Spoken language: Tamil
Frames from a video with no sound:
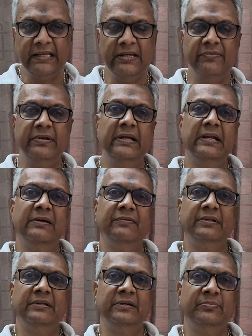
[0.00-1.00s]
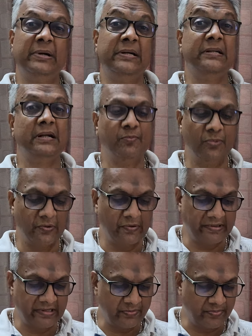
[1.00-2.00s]
ஈவினிங்கில் வந்து பெட்டராக
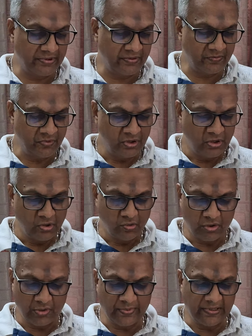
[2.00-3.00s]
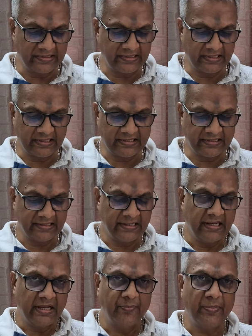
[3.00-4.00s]
முடிவடைந்திருப்பதும் குறிப்பிடத்தக்கது
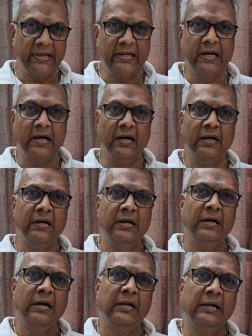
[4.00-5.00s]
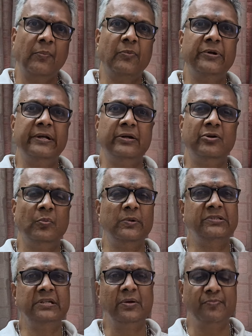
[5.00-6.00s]
மெயினாக நம்மளுடைய
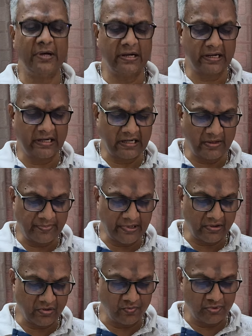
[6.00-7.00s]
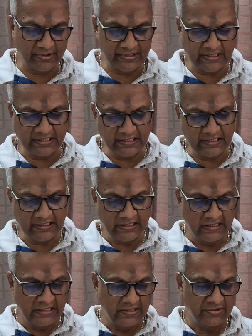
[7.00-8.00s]
டொமஸ்டிக் மார்க்கெட்டில் பார்க்கும் பொழுது
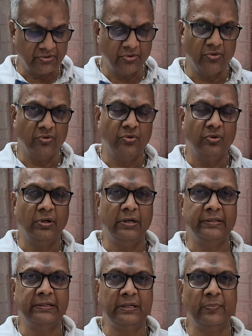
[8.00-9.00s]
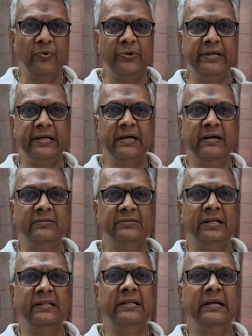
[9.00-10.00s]
ஸோ நம்மளுடைய
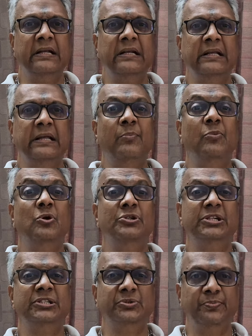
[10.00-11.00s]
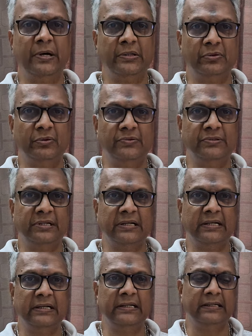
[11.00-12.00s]
சந்தைகளில் எமோஷன்ஸ் பார்த்தோன்னு
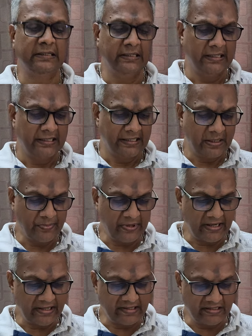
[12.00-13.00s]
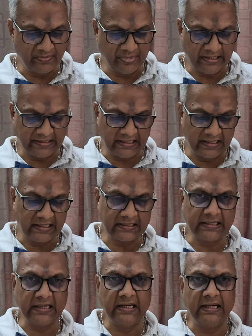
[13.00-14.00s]
வச்சுங்களேன் எப்படி இருந்ததுன்னு பார்த்தீங்கன்னாக்க